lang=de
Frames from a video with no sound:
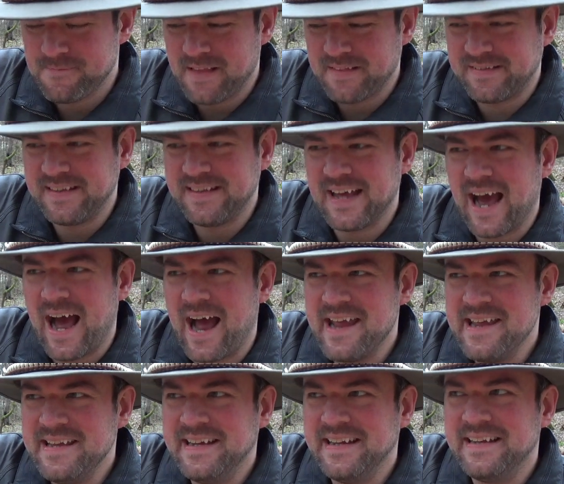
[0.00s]
sich
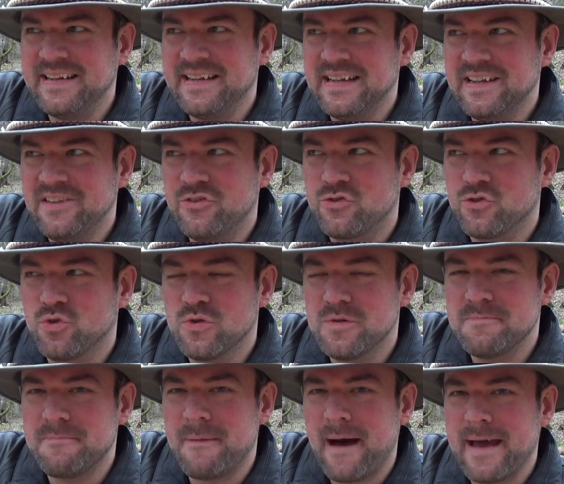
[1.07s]
eigentlich
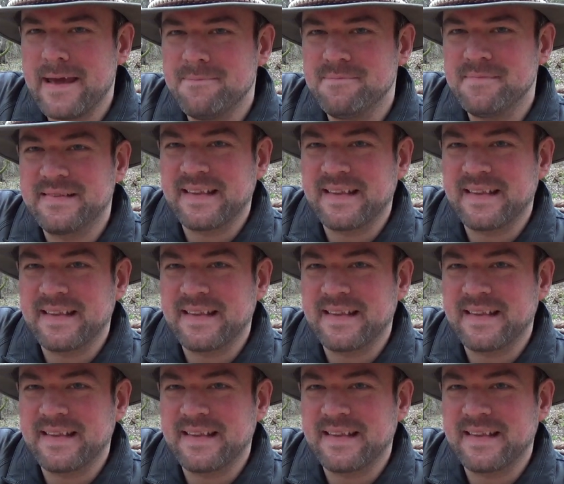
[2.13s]
schon beim